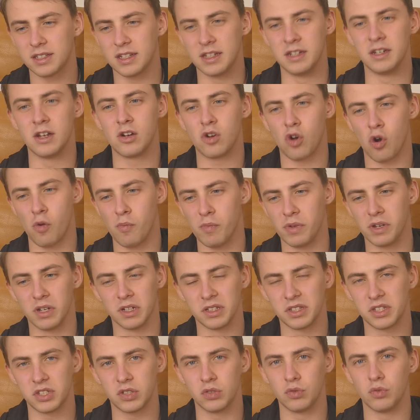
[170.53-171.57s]
in der
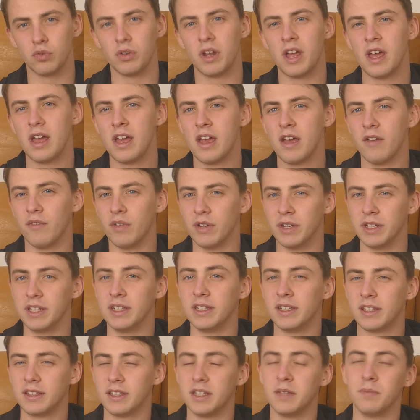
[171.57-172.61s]
Kombination finde
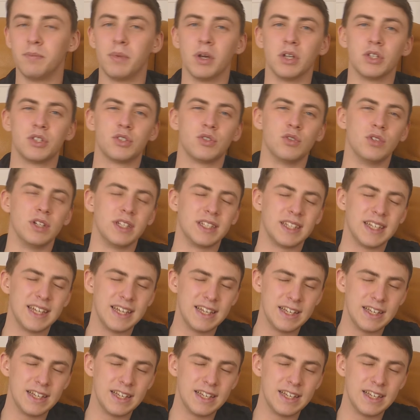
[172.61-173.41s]
ich den persönlich